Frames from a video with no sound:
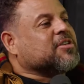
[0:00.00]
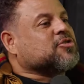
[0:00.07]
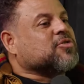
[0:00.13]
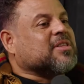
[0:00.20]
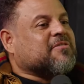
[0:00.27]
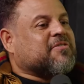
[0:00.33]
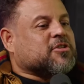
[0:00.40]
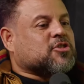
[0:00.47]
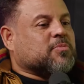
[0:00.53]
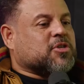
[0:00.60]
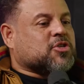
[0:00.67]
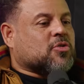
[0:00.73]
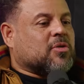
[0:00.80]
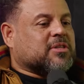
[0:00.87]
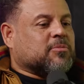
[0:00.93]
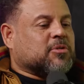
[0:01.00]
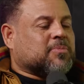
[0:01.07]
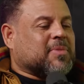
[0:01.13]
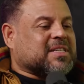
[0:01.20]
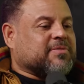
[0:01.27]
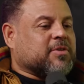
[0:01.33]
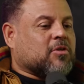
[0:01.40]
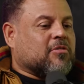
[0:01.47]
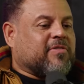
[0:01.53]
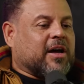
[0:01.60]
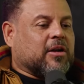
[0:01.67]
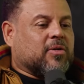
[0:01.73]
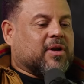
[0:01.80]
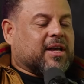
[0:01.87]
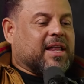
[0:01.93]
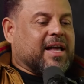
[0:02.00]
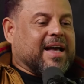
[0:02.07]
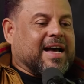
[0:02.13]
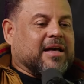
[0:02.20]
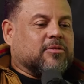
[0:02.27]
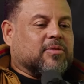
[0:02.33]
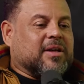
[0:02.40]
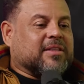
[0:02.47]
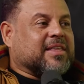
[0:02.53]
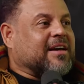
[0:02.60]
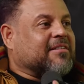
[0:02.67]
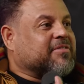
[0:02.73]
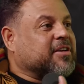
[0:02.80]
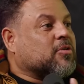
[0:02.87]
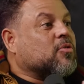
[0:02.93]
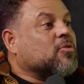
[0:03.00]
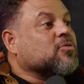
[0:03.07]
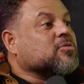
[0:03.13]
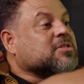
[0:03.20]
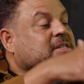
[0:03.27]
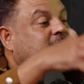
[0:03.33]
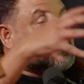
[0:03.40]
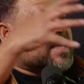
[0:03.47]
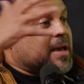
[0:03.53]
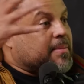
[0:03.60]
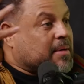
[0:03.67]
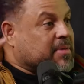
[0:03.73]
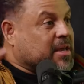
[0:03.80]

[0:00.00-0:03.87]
vejo que sua defesa do Bitcoin tem muito mais a ver com o valor agregado, é, tem a ver com o sistema